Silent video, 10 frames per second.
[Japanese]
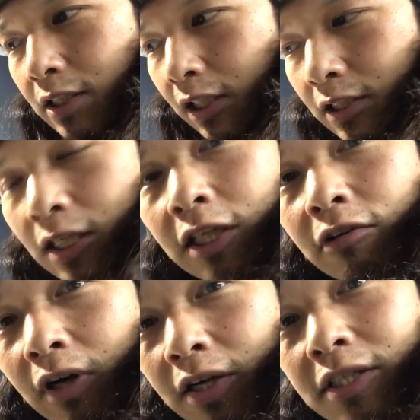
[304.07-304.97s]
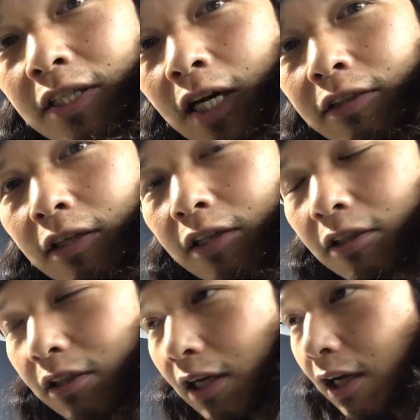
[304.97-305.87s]
屋さんでさっきの家具屋さんで働い
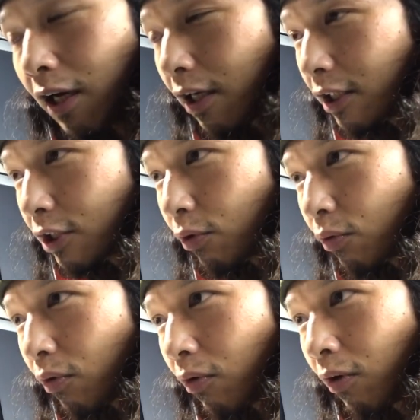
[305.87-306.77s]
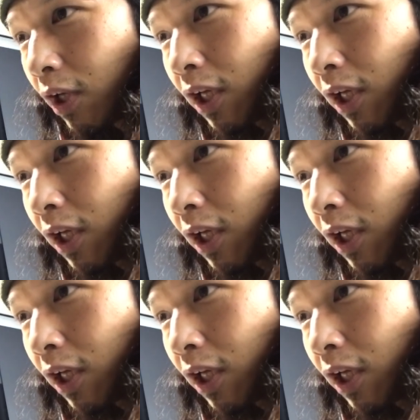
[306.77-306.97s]
てた人の、